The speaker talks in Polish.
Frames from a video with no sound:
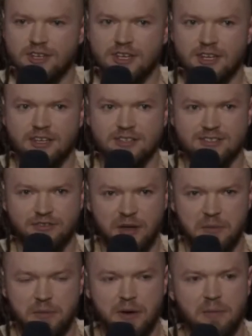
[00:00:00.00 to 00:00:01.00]
e, z
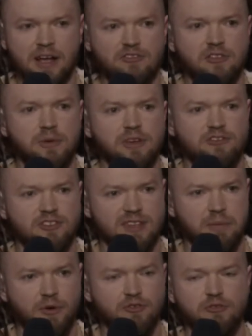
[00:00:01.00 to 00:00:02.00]
Fame MMA, żeby jeszcze
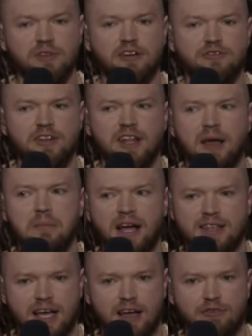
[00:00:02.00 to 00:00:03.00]
zaprosił na chwilę
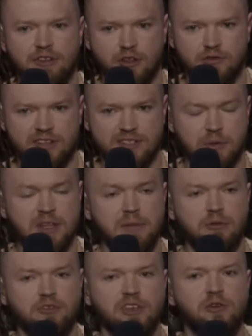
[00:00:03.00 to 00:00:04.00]
Mata Fitlowersa. Będę
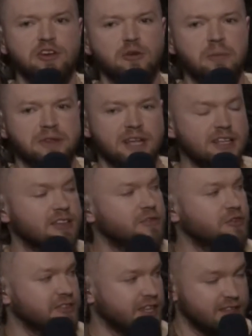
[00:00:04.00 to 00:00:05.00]
miał do niego jedno pytanie
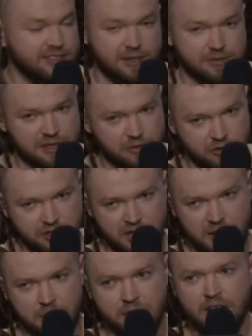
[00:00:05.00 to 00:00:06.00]
związane z jednym z
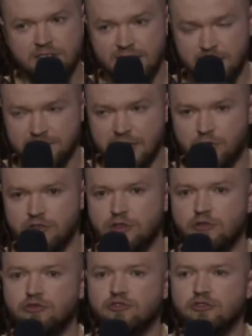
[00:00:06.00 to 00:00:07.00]
zawodnikiem, z jednym z
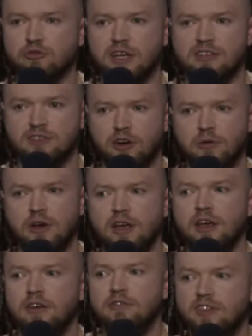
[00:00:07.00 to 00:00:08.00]
zawodników, którzy tutaj są,
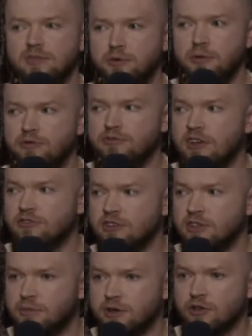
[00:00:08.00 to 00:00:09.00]
więc byłbym
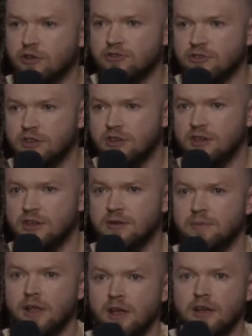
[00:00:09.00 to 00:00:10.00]
wdzięczny, gdyby ktoś
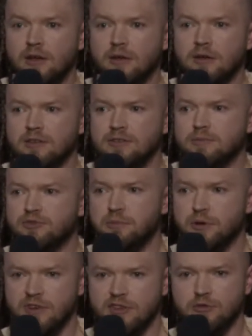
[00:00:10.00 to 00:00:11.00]
e,
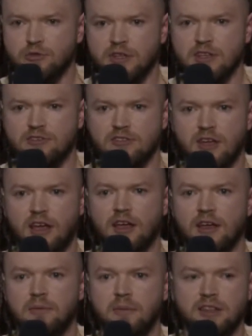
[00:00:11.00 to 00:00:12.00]
przyprowadził tutaj
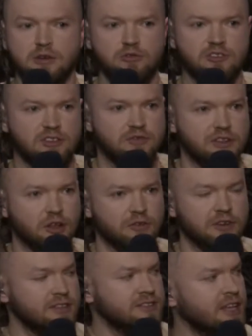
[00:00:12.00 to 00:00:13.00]
jeszcze Mateusza z
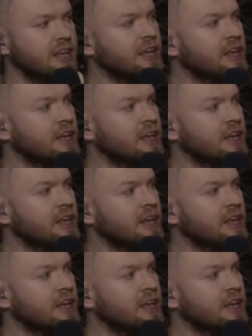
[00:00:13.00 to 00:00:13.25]
Fitlowers.